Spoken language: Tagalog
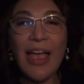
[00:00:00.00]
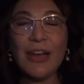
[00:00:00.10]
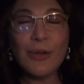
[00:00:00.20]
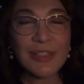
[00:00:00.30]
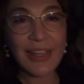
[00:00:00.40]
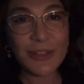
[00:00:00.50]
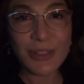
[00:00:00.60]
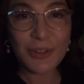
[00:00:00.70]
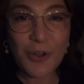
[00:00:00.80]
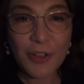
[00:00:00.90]
Hello sa inyo
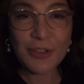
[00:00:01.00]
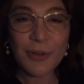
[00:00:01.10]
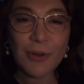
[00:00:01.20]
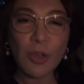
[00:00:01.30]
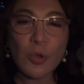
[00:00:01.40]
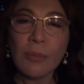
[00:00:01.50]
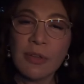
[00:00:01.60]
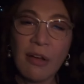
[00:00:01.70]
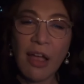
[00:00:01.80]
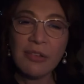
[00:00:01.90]
sa Toronto. Ang cute
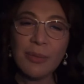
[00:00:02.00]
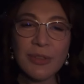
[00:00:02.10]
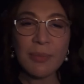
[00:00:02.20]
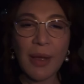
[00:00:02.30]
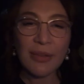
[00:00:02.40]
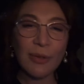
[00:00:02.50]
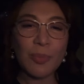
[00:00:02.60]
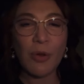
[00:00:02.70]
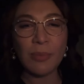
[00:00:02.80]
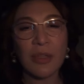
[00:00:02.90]
naman ng handle mo,
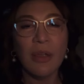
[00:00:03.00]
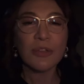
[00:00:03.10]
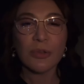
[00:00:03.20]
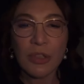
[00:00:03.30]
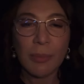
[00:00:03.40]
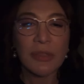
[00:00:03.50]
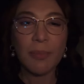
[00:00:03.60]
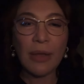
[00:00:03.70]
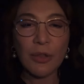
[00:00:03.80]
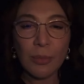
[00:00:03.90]
simpatikong promdi. Totoo naman,
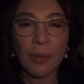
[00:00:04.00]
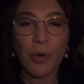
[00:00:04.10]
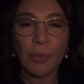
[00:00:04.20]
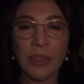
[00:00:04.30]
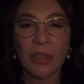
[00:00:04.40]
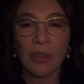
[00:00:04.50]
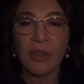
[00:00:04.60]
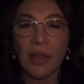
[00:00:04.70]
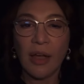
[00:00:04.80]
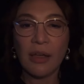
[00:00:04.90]
simpatikong mga promdi.
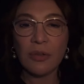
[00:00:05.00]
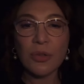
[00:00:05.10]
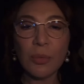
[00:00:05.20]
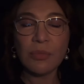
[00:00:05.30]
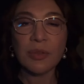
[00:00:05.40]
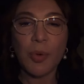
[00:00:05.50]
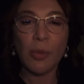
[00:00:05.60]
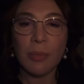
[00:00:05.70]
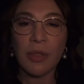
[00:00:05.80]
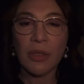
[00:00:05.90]
Ayun, gusto ko sa
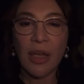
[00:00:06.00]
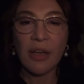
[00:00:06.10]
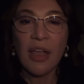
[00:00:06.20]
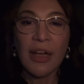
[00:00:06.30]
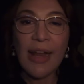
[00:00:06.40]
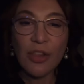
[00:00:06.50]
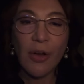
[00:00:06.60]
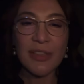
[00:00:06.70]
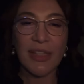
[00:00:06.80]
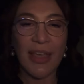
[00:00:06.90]
prom di mag-retire.
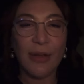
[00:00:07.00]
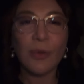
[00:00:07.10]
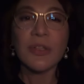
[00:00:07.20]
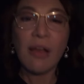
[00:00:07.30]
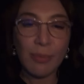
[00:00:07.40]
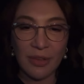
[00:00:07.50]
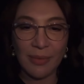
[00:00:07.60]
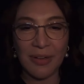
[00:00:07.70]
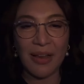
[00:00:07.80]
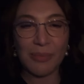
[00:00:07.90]
Latotsky, hello, salamat
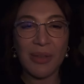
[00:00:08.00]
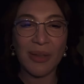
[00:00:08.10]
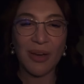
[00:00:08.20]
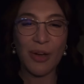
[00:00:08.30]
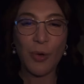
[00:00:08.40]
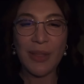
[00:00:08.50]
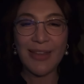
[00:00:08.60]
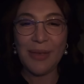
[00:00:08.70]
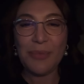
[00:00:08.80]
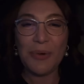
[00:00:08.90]
ng marami. Chloe
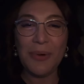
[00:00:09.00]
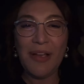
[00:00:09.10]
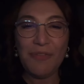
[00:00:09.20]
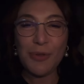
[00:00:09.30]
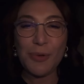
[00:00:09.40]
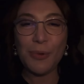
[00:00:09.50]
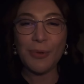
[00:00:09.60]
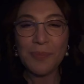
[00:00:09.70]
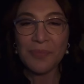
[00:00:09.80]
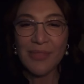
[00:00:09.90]
TMU, love you too.